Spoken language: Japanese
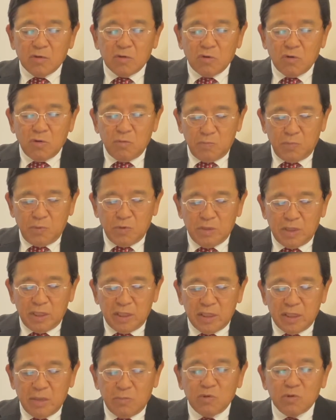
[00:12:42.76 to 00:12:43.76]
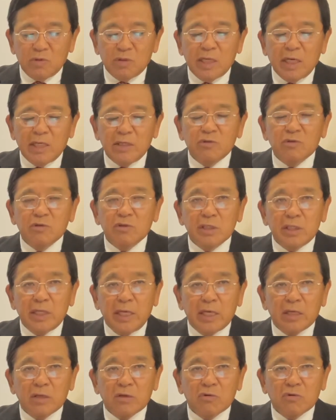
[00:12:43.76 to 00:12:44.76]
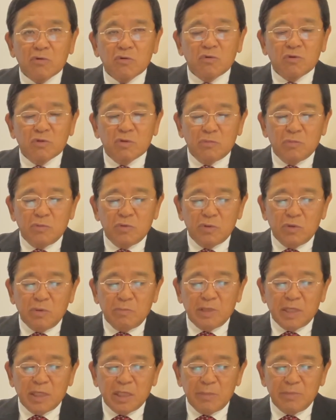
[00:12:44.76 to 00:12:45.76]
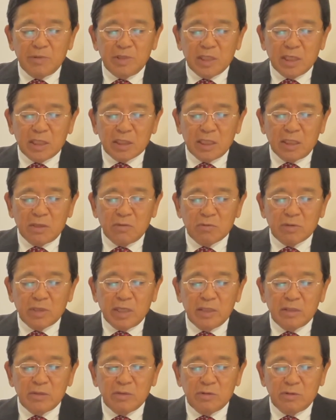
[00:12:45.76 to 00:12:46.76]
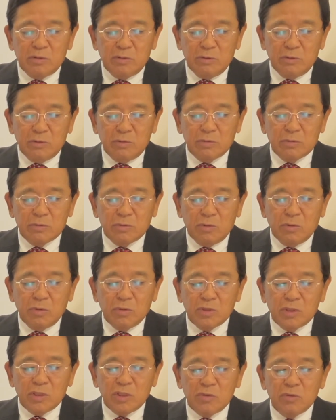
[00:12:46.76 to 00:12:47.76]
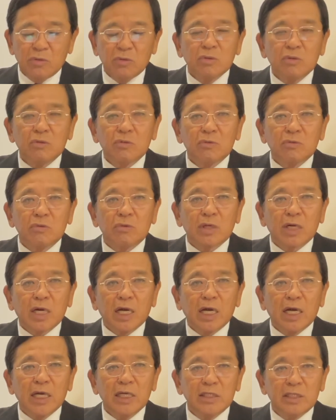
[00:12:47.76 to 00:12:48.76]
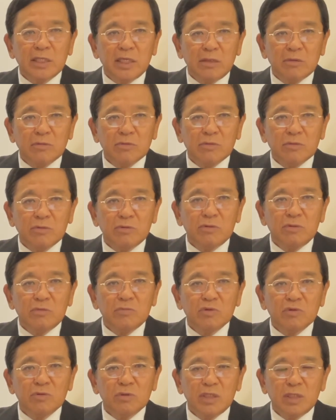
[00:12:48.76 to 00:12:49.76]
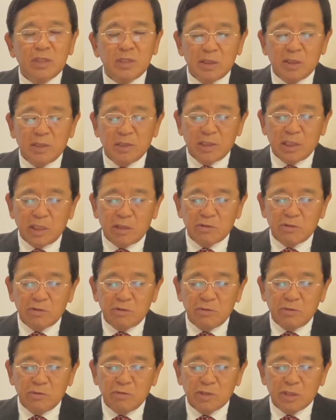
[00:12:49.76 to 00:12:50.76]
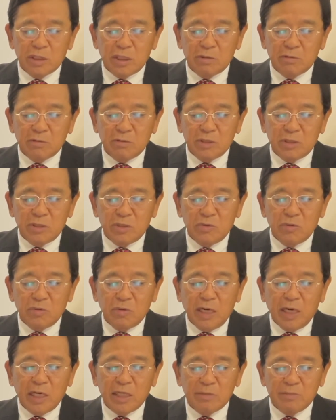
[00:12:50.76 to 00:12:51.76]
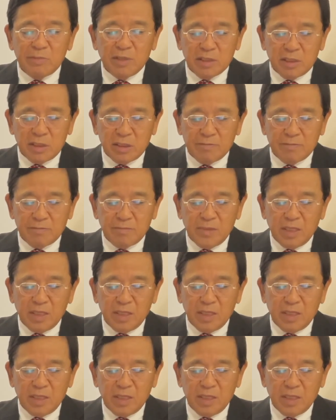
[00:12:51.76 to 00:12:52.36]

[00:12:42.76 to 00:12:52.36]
根本的な問題として子どもの学び方の研究と指導法の改善というものに着手をしていく必要があります